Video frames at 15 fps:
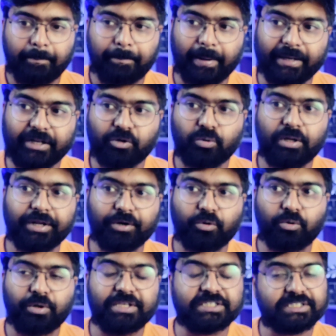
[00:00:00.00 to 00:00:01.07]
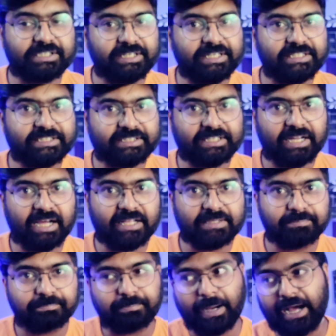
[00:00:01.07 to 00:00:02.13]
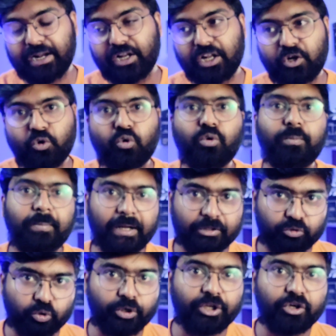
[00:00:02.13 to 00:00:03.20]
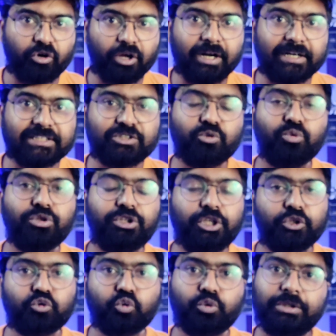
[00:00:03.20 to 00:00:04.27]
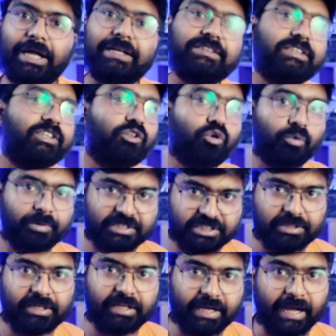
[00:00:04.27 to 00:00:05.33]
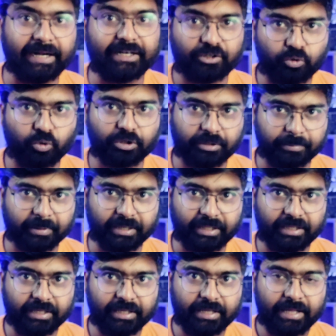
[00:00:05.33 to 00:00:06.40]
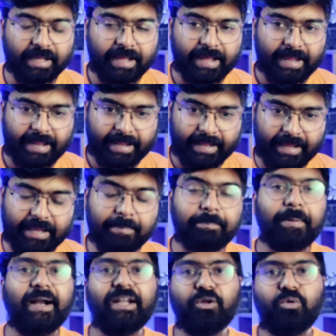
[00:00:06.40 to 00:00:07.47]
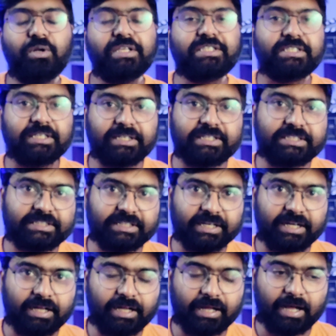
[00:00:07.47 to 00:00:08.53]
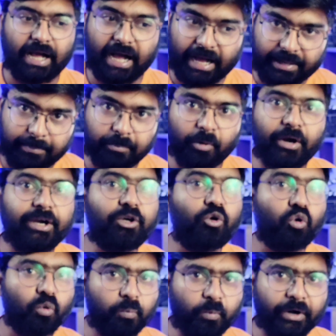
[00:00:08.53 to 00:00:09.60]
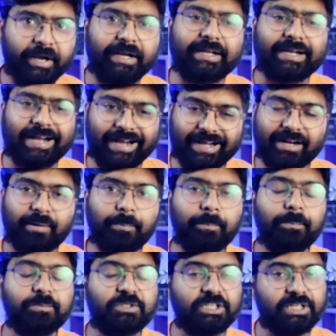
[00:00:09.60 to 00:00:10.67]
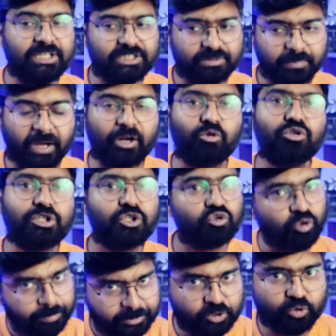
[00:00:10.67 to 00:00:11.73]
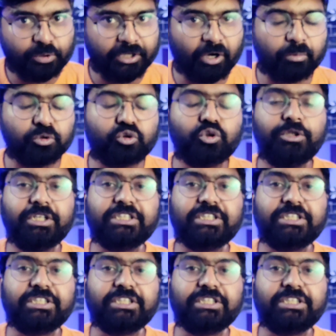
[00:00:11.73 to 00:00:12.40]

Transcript: পার্টিকুলার ওই সিরিজটা বানানোর বা তৈরি করার যে উদ্দেশ্য তার সাথে খুব ইজিলি কানেক্ট করতে পারি এই পার্টিকুলার সিরিজটা হাই পয়েন্ট লো পয়েন্ট খারাপ জিনিস ভালো জিনিস সবকিছু নিয়ে অবশ্যই